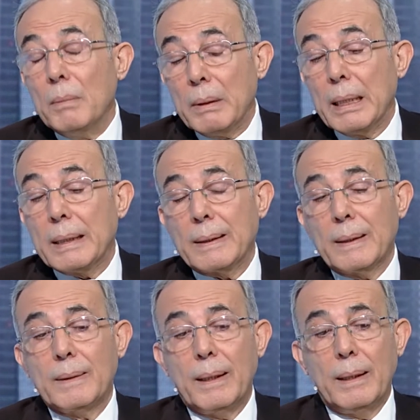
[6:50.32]
لا
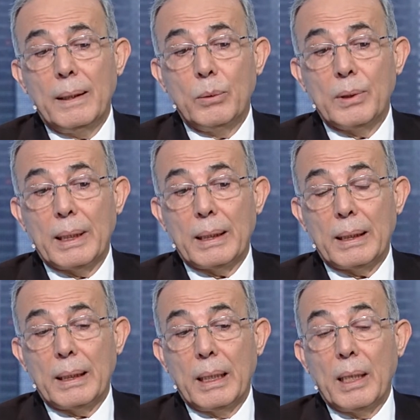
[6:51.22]
استئصال لوزة
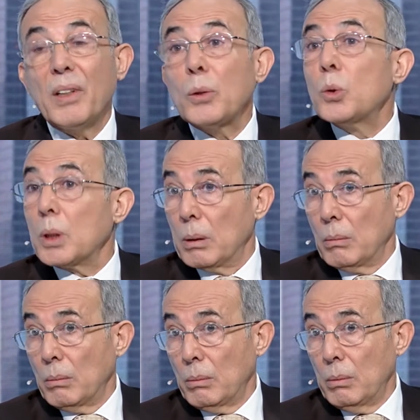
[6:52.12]
ضروري
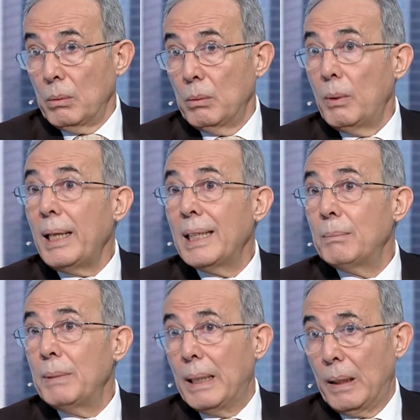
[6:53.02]
واحد
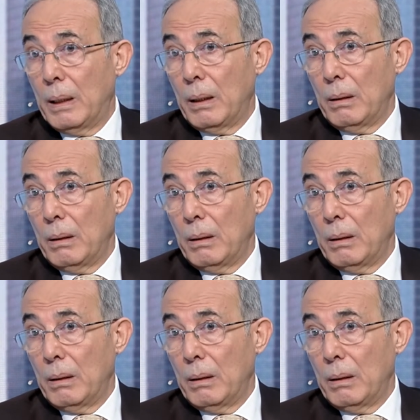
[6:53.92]
منها